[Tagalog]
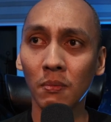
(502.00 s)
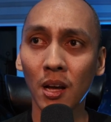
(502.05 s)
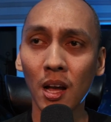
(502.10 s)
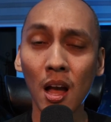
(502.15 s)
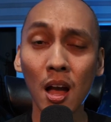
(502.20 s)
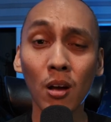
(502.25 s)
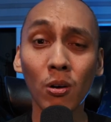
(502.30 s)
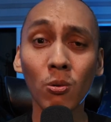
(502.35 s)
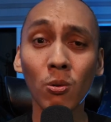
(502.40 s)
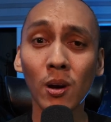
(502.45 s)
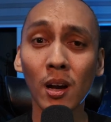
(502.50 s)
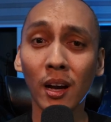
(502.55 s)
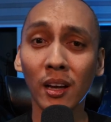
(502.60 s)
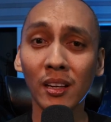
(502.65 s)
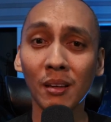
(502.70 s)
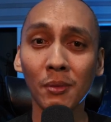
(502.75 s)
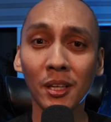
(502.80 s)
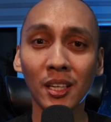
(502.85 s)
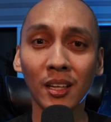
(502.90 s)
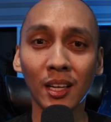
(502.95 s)
Makakakuha
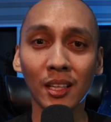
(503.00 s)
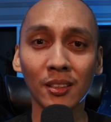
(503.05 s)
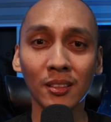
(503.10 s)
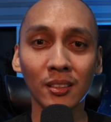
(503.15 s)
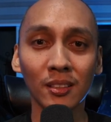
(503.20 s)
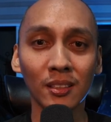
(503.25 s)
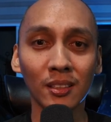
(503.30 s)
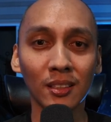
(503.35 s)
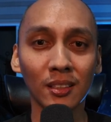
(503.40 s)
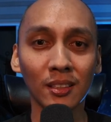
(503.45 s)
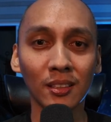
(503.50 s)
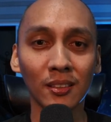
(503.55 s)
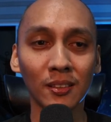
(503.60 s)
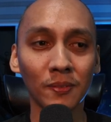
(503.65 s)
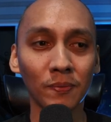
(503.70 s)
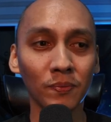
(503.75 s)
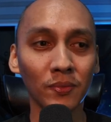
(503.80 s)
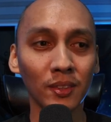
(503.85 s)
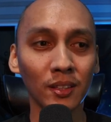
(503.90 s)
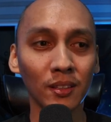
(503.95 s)
ka naman ng ano, ng
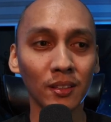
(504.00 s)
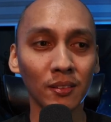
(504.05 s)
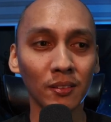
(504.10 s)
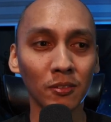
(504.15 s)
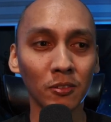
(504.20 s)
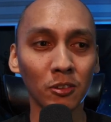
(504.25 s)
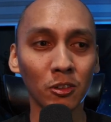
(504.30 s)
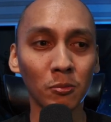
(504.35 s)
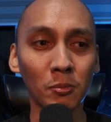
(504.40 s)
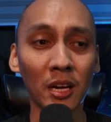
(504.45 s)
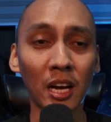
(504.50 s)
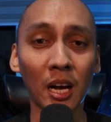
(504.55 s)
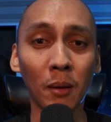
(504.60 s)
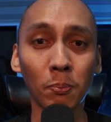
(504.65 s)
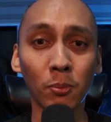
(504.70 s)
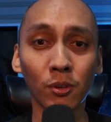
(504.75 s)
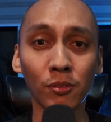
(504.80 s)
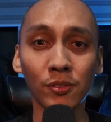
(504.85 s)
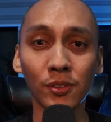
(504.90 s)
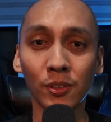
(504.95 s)
ma
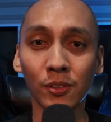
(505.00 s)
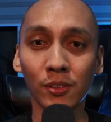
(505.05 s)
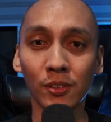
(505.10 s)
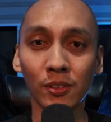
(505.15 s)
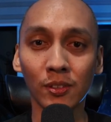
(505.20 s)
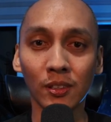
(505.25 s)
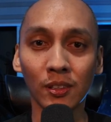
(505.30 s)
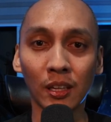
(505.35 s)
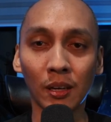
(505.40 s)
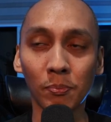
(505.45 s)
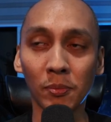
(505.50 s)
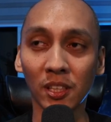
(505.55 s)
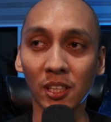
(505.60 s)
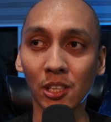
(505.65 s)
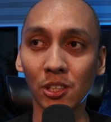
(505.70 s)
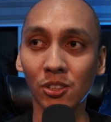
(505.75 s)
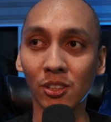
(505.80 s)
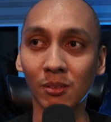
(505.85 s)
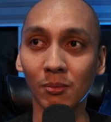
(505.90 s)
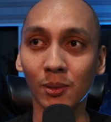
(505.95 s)
approve yung
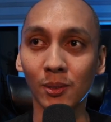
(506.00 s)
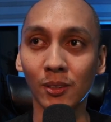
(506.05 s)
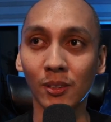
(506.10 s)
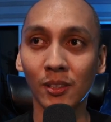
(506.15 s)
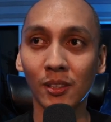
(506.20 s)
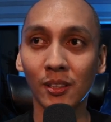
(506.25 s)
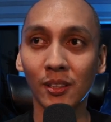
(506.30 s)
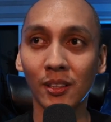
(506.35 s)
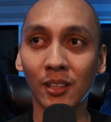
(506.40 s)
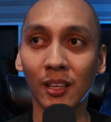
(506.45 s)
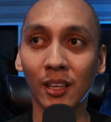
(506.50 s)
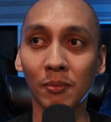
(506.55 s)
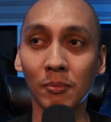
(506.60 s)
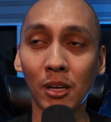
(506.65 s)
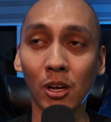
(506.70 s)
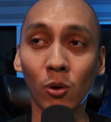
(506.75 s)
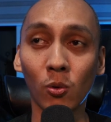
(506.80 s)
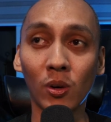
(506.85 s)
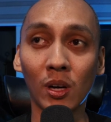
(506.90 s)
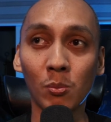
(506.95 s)
application mo and
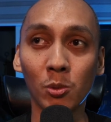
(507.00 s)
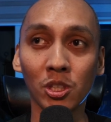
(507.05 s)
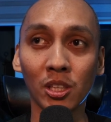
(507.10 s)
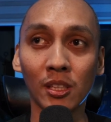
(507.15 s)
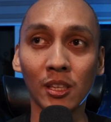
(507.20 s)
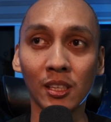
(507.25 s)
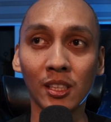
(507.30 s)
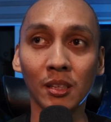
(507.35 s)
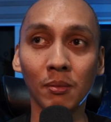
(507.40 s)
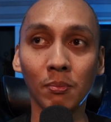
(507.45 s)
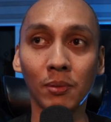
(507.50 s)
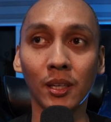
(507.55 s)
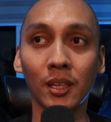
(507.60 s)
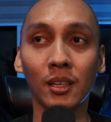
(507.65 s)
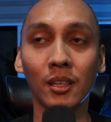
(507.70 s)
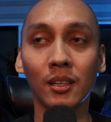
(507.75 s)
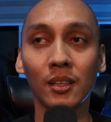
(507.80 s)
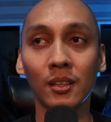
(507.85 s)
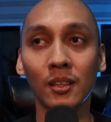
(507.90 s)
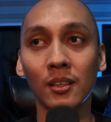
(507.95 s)
makukuha mo siya ng
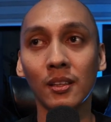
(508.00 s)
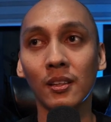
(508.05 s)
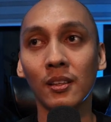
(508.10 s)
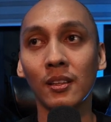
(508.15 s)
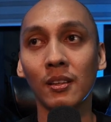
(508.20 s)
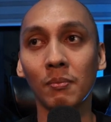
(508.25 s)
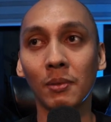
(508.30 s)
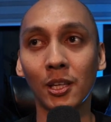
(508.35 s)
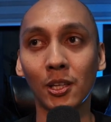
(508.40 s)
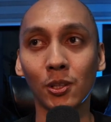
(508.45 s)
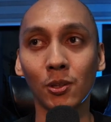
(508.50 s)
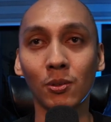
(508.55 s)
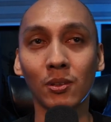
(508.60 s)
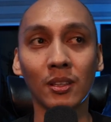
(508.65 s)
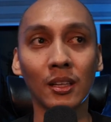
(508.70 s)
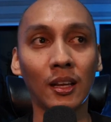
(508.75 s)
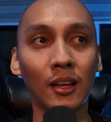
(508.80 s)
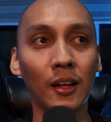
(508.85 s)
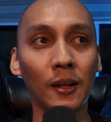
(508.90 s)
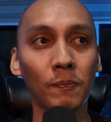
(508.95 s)
libre. Pero
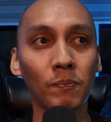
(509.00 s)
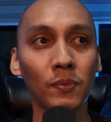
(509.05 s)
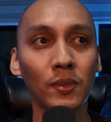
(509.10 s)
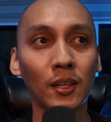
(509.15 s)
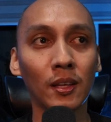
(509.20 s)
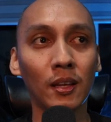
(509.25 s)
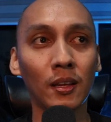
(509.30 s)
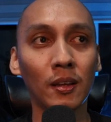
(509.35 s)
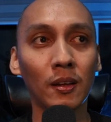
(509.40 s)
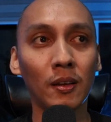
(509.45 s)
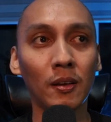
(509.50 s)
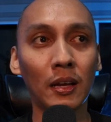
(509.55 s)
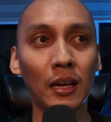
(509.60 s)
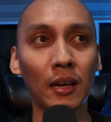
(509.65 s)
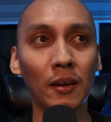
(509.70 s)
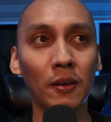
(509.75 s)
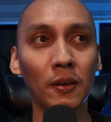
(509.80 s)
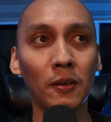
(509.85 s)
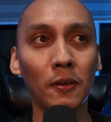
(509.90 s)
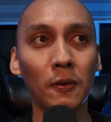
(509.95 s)
yun nga
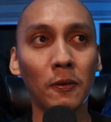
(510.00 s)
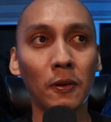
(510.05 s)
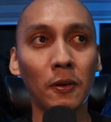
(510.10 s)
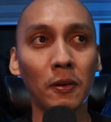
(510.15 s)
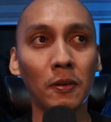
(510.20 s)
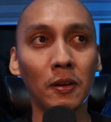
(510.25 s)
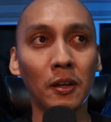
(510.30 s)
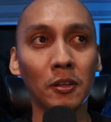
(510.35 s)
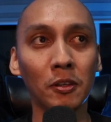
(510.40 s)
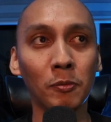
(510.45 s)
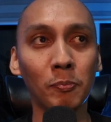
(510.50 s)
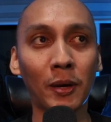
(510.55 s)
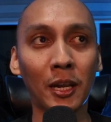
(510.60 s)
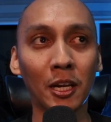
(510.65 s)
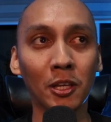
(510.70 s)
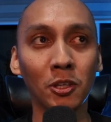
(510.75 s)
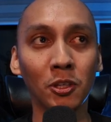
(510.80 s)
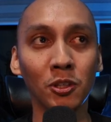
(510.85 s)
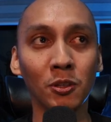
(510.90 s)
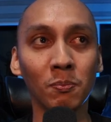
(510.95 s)
yun
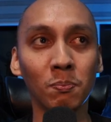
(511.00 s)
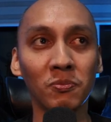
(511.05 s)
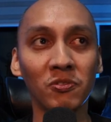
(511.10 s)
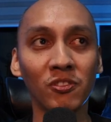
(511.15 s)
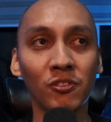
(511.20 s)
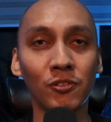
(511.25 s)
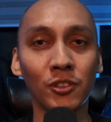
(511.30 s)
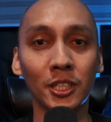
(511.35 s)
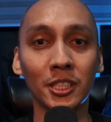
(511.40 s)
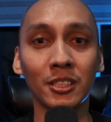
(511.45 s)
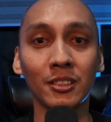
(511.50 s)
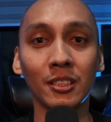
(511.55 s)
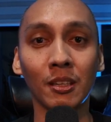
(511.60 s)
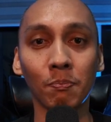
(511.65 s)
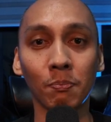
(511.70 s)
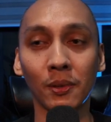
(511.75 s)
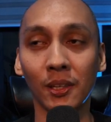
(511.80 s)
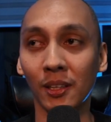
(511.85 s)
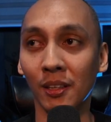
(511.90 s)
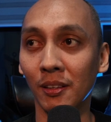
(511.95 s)
para yun yung first
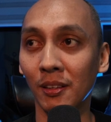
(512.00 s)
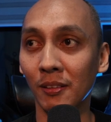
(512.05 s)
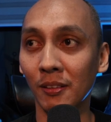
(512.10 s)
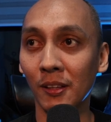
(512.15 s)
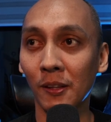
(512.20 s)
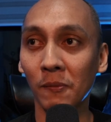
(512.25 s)
step, eh.